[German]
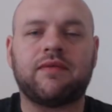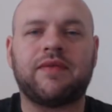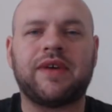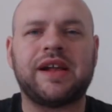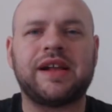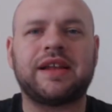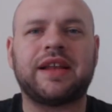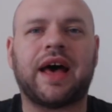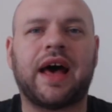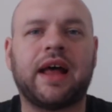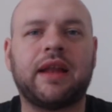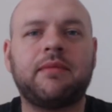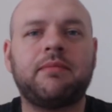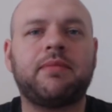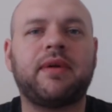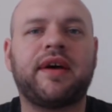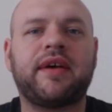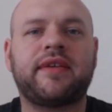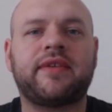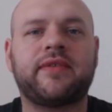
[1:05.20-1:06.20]
Welt
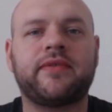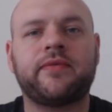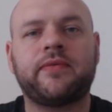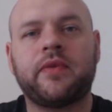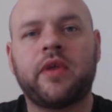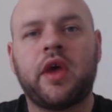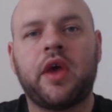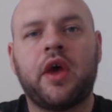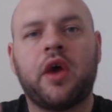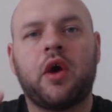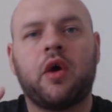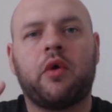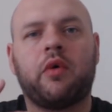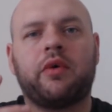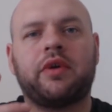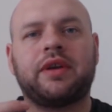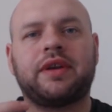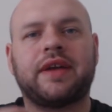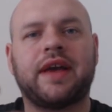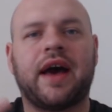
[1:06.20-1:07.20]
anpassen und